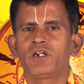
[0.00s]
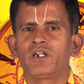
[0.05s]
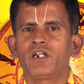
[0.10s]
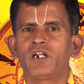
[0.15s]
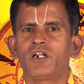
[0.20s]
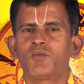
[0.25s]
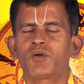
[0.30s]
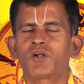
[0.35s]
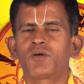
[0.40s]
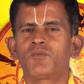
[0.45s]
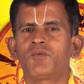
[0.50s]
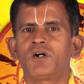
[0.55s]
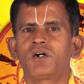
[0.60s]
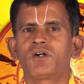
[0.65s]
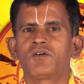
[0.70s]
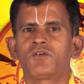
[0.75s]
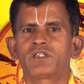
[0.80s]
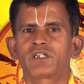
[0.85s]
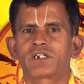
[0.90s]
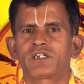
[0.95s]
நிலவனம்
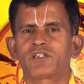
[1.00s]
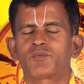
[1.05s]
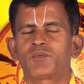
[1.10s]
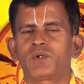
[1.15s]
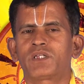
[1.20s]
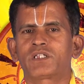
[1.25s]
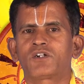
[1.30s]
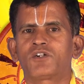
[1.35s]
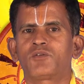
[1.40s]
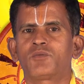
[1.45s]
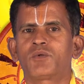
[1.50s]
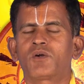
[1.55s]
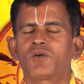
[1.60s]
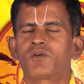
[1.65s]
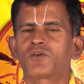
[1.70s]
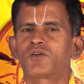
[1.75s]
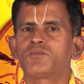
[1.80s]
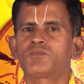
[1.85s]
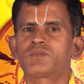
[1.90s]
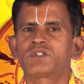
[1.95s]
வாங்குவதற்கு
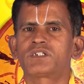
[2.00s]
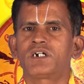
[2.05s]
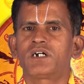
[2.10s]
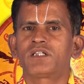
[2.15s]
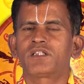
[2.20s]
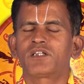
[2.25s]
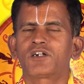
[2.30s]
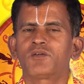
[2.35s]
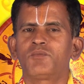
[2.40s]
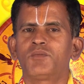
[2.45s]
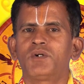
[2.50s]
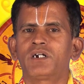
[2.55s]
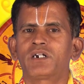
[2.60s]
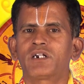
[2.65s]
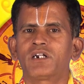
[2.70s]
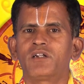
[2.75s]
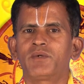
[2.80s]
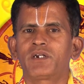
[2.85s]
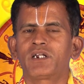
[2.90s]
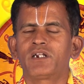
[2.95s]
எதிர்பார்க்கின்றவர்களுக்கும் சாதகமான
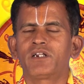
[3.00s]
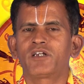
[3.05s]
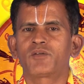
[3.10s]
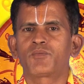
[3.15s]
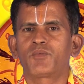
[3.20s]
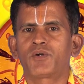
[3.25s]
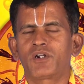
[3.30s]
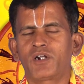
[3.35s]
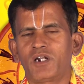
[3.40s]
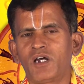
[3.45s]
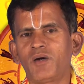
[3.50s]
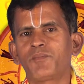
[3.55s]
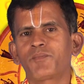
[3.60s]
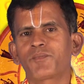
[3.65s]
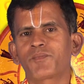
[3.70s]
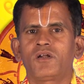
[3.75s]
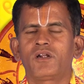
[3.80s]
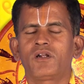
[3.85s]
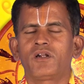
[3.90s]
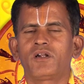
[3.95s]
நிலைமைகள் ஏற்படலாம்
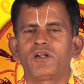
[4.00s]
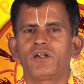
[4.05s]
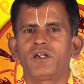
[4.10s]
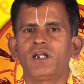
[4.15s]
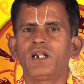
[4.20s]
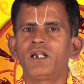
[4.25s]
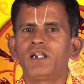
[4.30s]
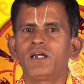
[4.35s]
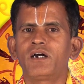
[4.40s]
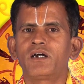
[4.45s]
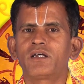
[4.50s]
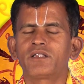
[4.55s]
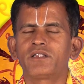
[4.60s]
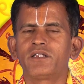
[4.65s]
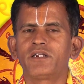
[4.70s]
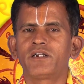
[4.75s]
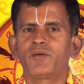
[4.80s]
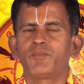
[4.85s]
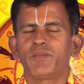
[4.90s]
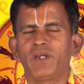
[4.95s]
நல்ல
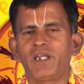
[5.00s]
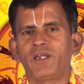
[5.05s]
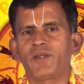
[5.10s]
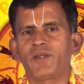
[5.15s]
தினமே